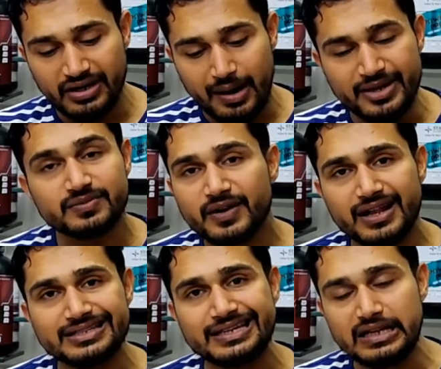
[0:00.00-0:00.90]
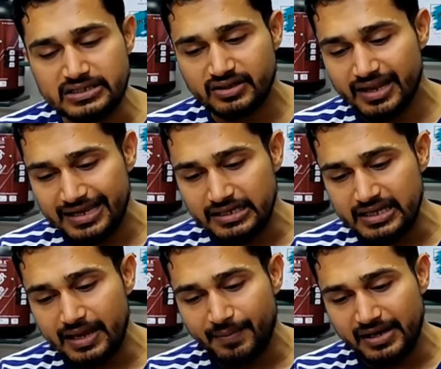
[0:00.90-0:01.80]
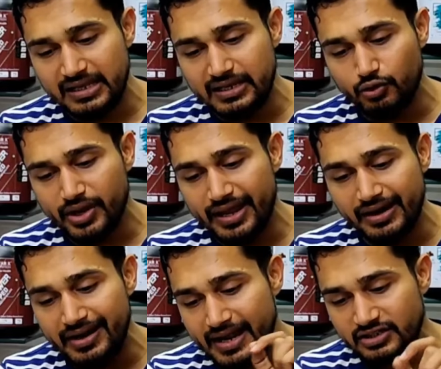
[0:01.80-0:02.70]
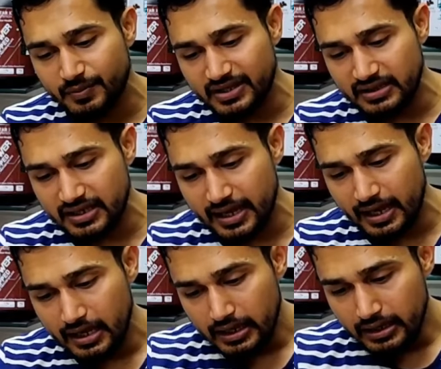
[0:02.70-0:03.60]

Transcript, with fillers: विटामिन मिनरल्स की लिस्ट नहीं दी है बल्कि इन्होंने इंग्रेडिएंट्स में दे दी है